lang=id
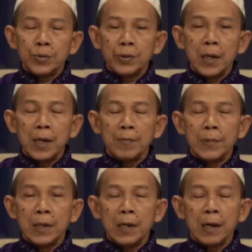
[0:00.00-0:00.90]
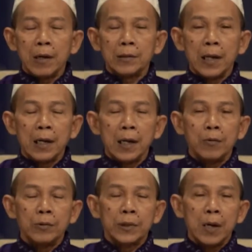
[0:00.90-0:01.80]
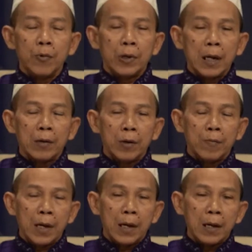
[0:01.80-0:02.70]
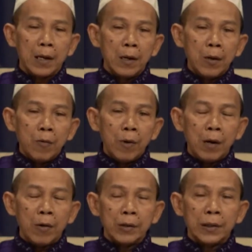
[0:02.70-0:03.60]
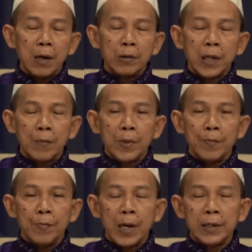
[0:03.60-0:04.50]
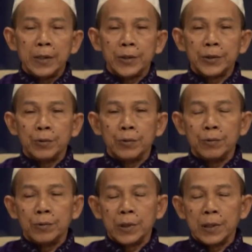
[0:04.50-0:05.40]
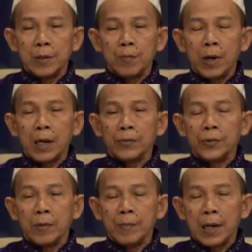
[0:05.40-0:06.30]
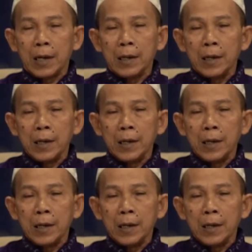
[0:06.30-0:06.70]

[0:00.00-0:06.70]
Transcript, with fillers: siyami laqad ala utamu mukarrama wa ghadauta min baini syuhuri mu'adzoma.